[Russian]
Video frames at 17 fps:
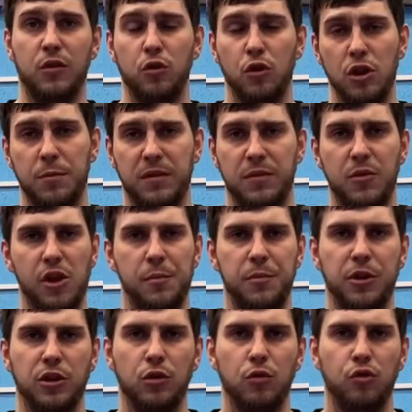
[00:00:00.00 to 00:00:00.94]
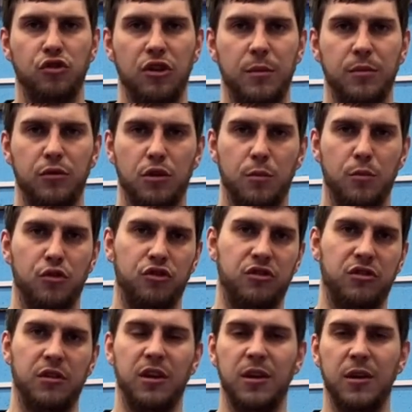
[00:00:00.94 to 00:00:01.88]
кто не посмотрел предыдущий обзор,
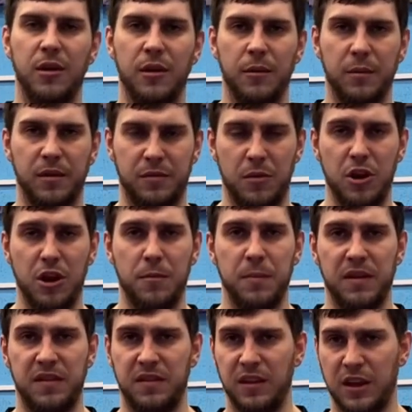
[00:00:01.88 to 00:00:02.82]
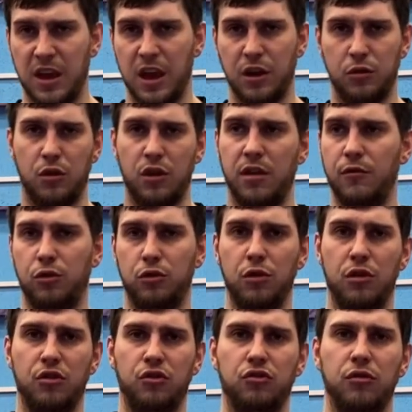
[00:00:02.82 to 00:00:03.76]
можете посмотреть по ссылке, которая вот
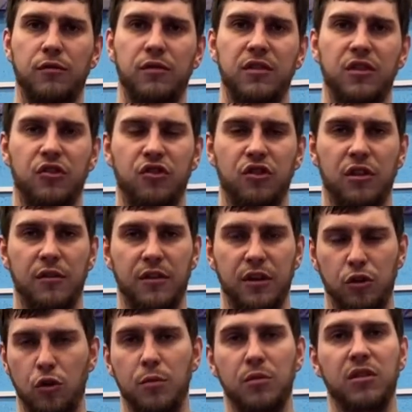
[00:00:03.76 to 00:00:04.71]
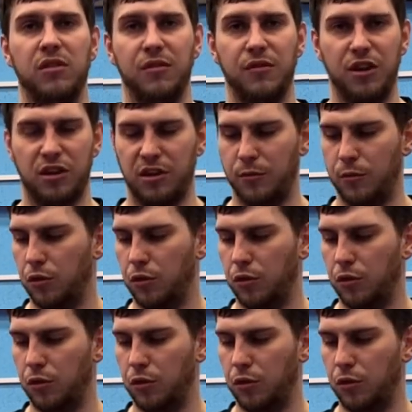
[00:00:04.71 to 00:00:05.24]
только что выскочила в одном из верхнем